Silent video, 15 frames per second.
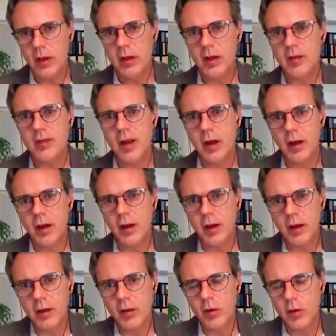y hasta en las
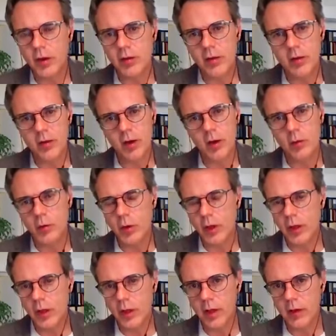religiones entre
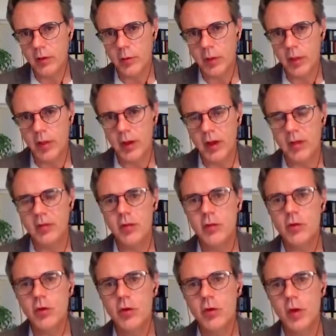comunidades vecinas.
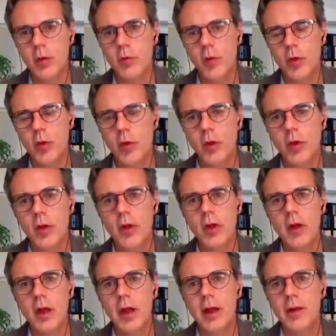Dicho de otro modo,
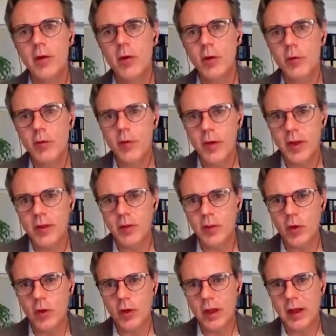el
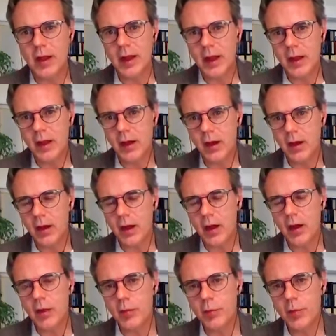conflicto y la guerra
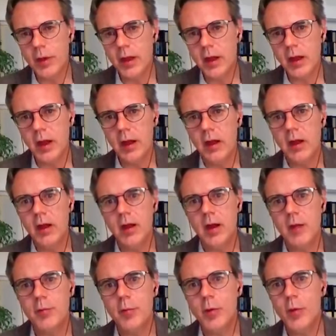explica
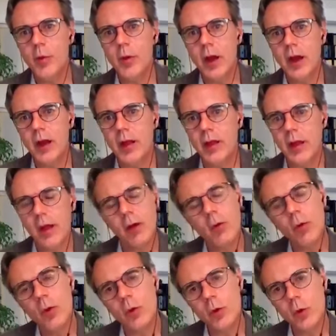la pluralidad
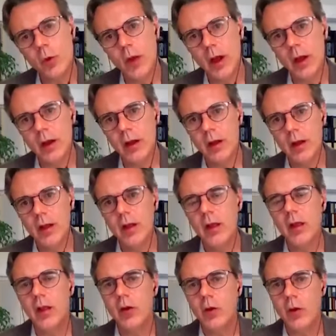cultural
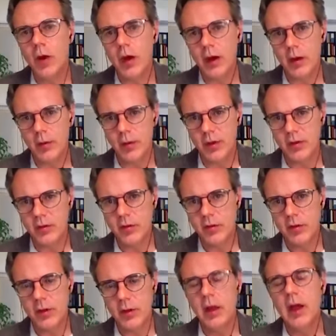y no al revés.
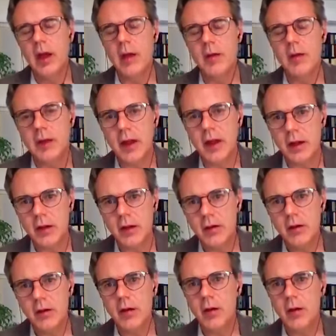Avatar,
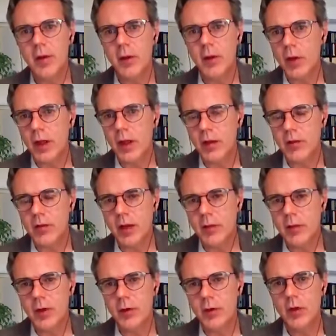la película de James
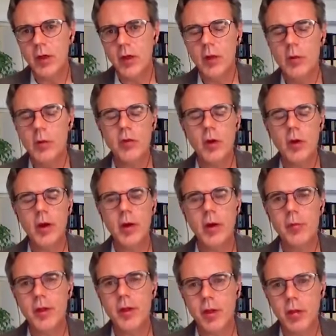Cameron, ilustra una
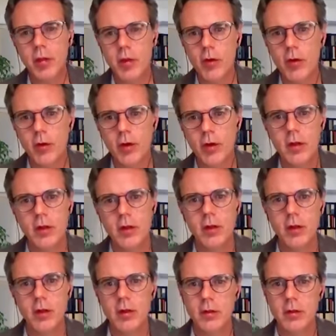competición
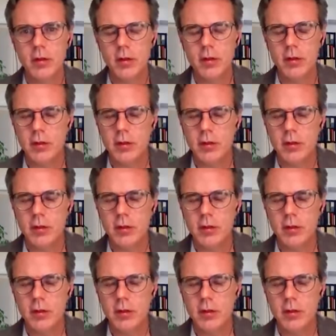mm,